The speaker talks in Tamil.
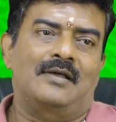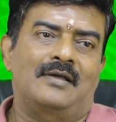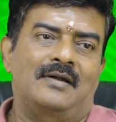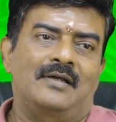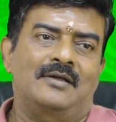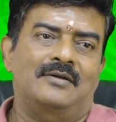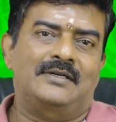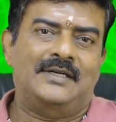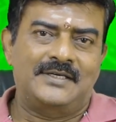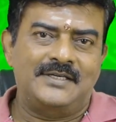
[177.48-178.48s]
அதனால்
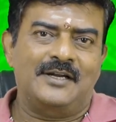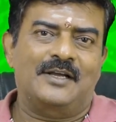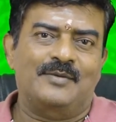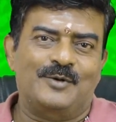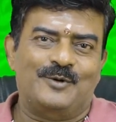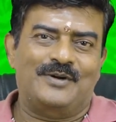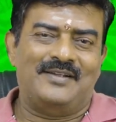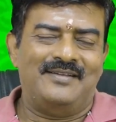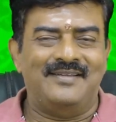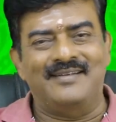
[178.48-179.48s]
டென்ஷன் ஆகாமல்
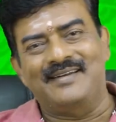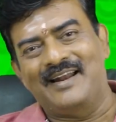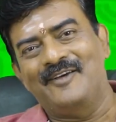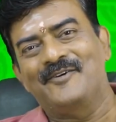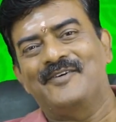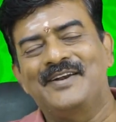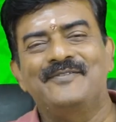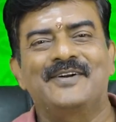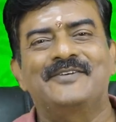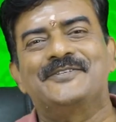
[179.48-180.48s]
இருக்கணும்னா நல்ல ஒரு
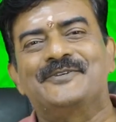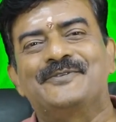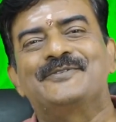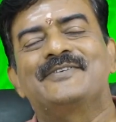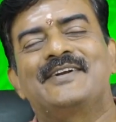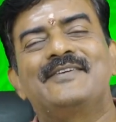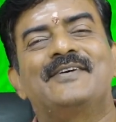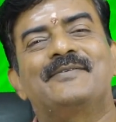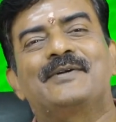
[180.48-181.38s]
வழிபாடு வச்சுக்கணும் ஸோ வழிபாடு